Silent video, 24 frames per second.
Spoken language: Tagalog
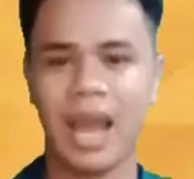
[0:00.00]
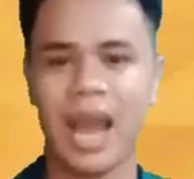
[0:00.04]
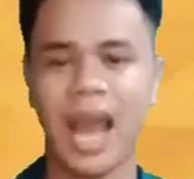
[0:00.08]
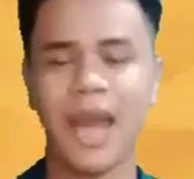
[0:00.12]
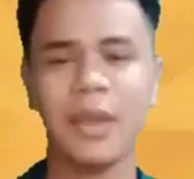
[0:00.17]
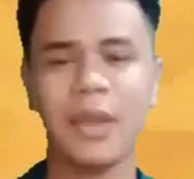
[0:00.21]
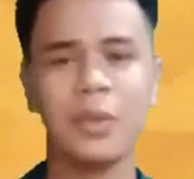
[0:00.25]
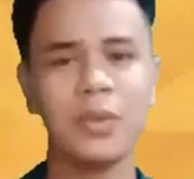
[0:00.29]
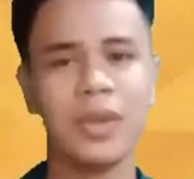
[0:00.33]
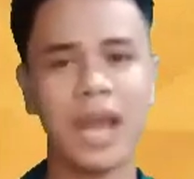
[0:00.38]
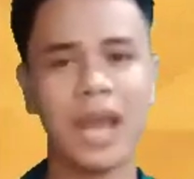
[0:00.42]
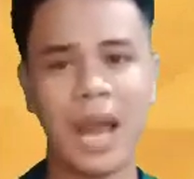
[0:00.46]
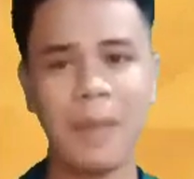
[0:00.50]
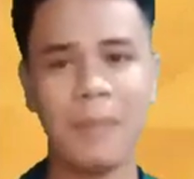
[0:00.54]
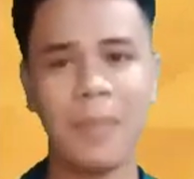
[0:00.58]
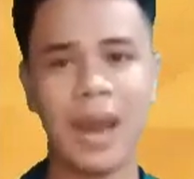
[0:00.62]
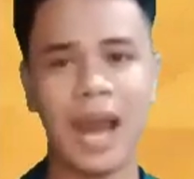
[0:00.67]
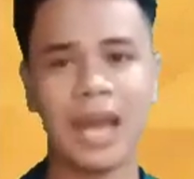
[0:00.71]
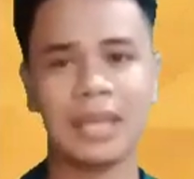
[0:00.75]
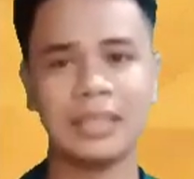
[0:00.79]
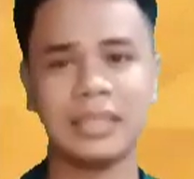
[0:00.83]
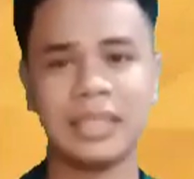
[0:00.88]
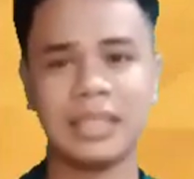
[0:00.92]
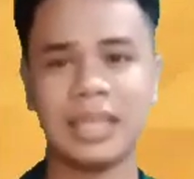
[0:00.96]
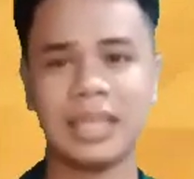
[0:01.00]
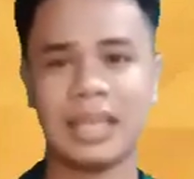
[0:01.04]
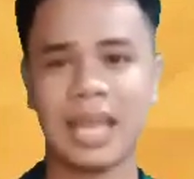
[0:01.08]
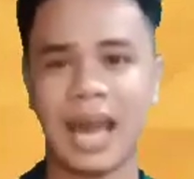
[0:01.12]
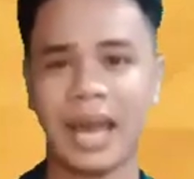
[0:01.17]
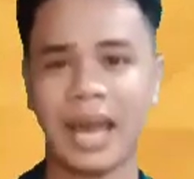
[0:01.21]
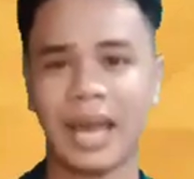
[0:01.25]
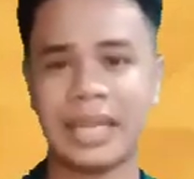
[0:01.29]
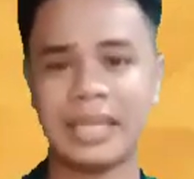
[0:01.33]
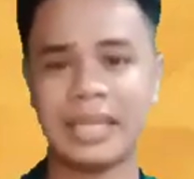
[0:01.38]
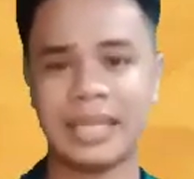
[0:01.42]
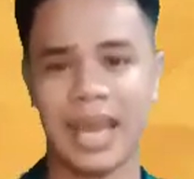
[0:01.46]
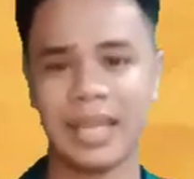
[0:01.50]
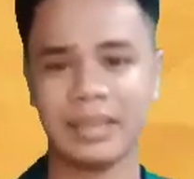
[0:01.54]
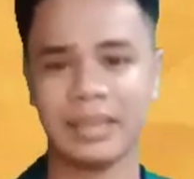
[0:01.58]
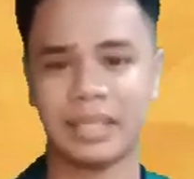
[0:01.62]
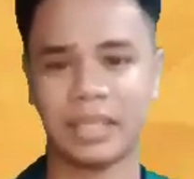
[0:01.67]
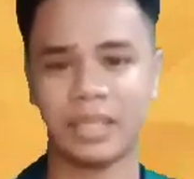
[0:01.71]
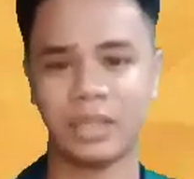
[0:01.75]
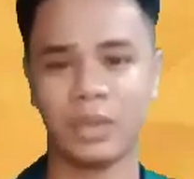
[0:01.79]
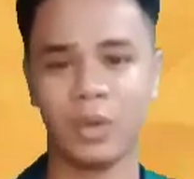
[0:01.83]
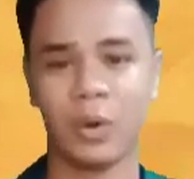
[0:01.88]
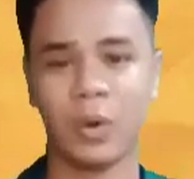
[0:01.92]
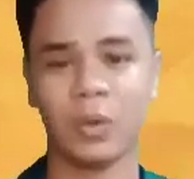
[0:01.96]
Ano nga ba ang tinalakay
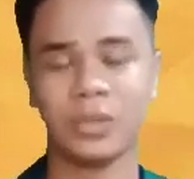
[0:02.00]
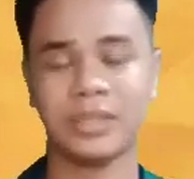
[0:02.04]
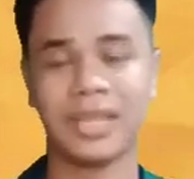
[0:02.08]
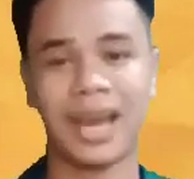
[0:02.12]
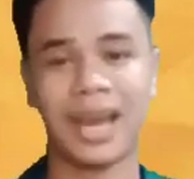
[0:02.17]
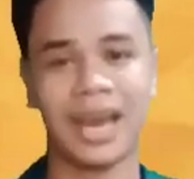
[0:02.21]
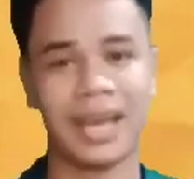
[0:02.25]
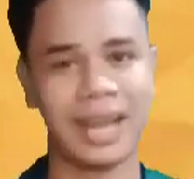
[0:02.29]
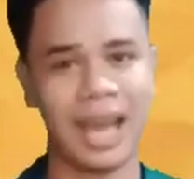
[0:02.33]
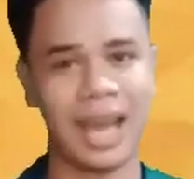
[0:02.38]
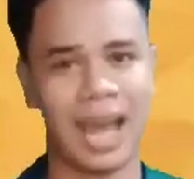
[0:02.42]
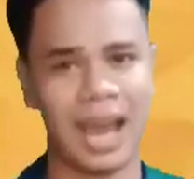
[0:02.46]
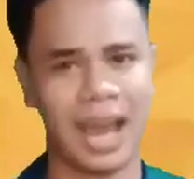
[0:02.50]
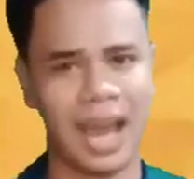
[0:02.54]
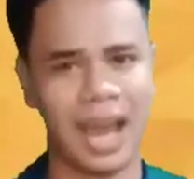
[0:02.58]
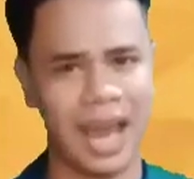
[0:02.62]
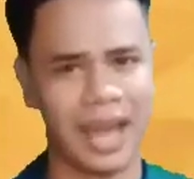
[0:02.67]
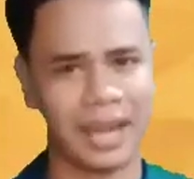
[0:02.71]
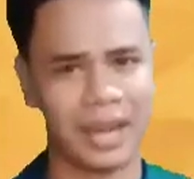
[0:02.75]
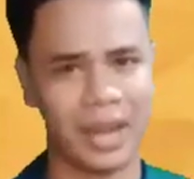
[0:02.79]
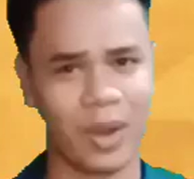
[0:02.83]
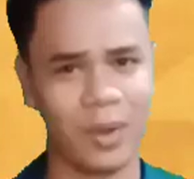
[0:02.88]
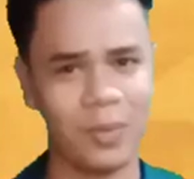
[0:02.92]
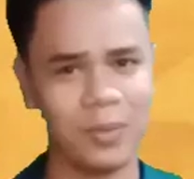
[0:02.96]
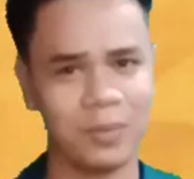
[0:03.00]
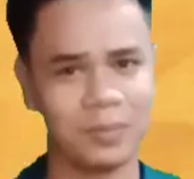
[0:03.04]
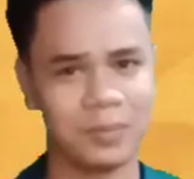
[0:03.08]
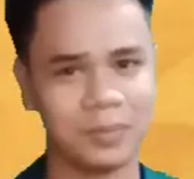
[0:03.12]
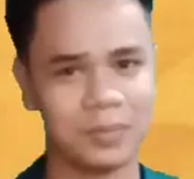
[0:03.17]
natin noong nakaraang araw?